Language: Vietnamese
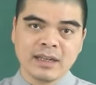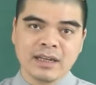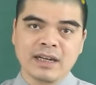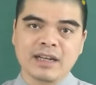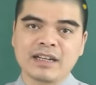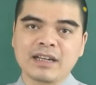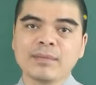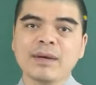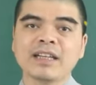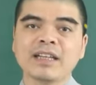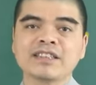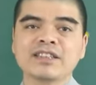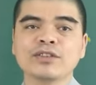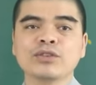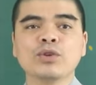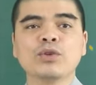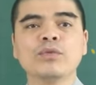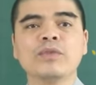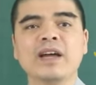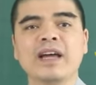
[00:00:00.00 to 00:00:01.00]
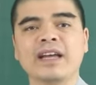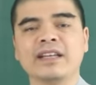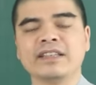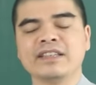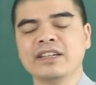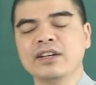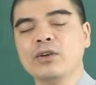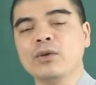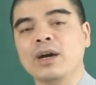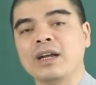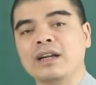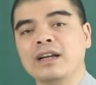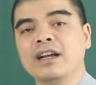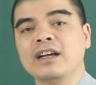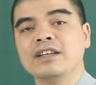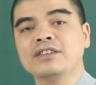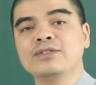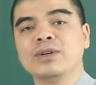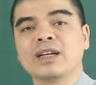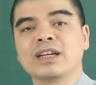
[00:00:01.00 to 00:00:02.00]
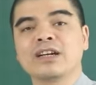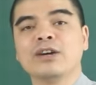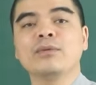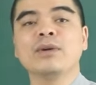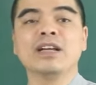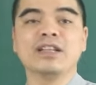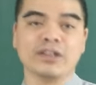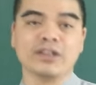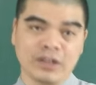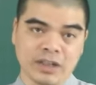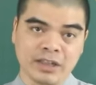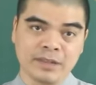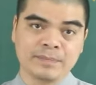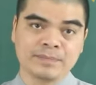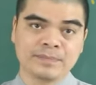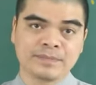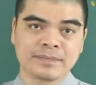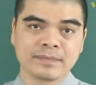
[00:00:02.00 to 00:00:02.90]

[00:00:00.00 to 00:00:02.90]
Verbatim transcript: À, các bạn sẽ thu về những khoản lợi nhuận không hề nhỏ.